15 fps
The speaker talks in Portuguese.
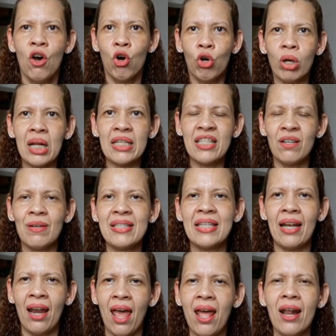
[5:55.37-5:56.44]
o coração
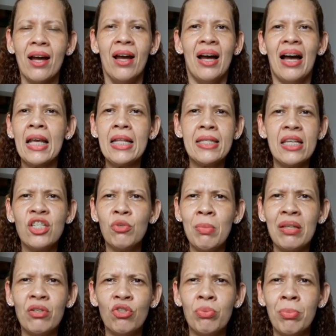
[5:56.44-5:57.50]
acelera, aquele
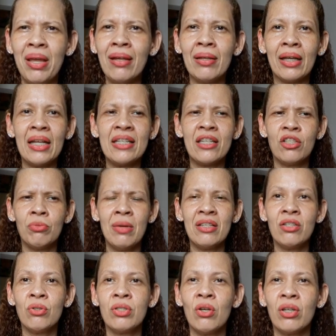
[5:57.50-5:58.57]
sentimento de medo, aquele
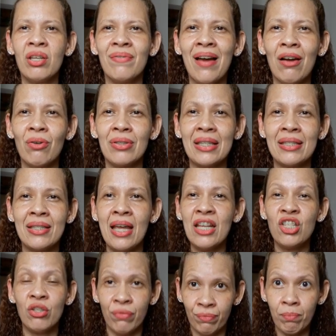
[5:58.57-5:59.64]
sentimento de não sei o que vai
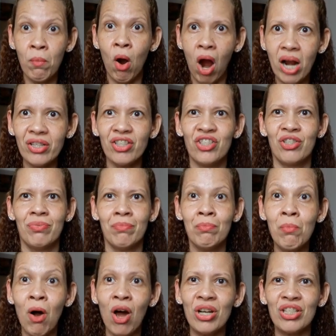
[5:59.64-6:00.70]
acontecer, de morte,
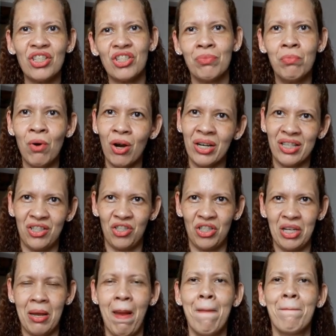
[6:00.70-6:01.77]
morte, morte.